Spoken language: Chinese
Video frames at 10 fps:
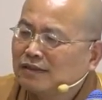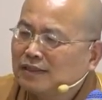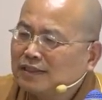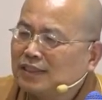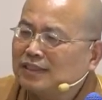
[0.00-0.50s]

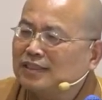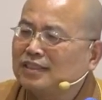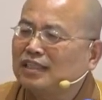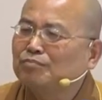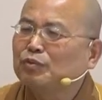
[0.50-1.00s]
那你这几
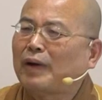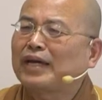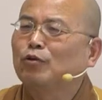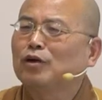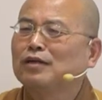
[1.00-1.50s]
十年不
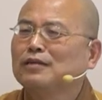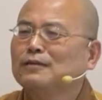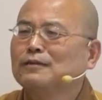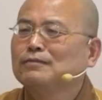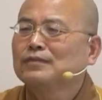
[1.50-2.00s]
白过了？
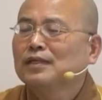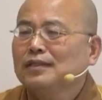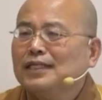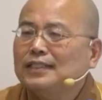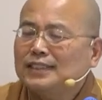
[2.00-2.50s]

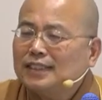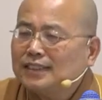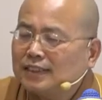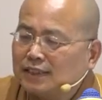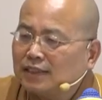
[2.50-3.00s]
那你这
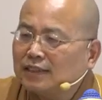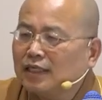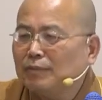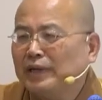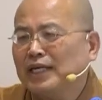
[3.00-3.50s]
几十年
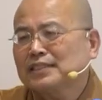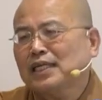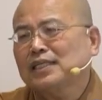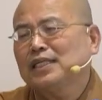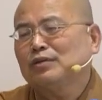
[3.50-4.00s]
可以培养
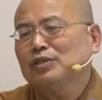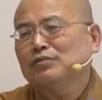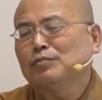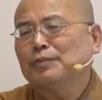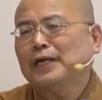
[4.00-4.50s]
善根，你为什
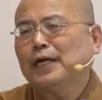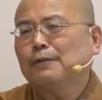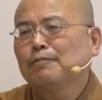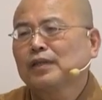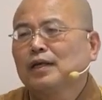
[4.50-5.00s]
么不培养？
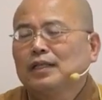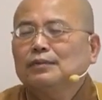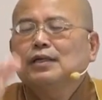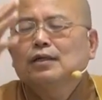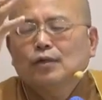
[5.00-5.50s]
那
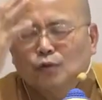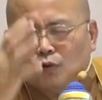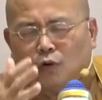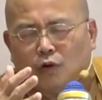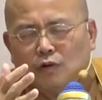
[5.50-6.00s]
么，如
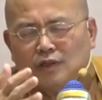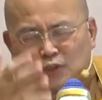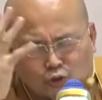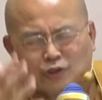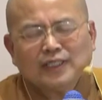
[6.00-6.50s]
果
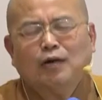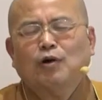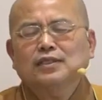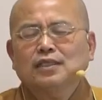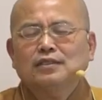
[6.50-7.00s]
就算要
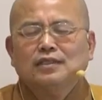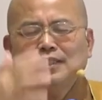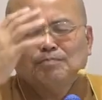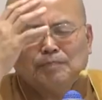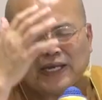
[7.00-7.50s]
往生，
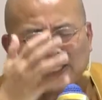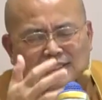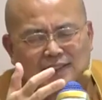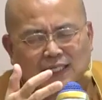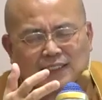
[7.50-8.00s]
你培
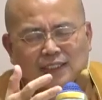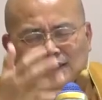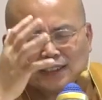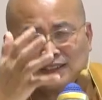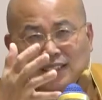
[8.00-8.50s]
养善
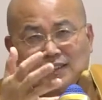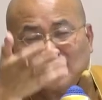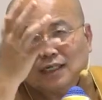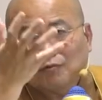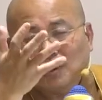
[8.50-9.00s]
根、增长
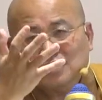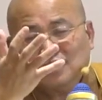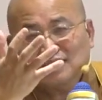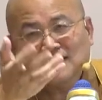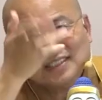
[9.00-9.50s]
善根往
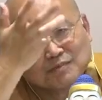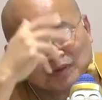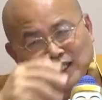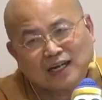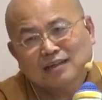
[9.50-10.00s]
生也上
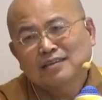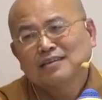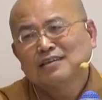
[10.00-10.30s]
品啊，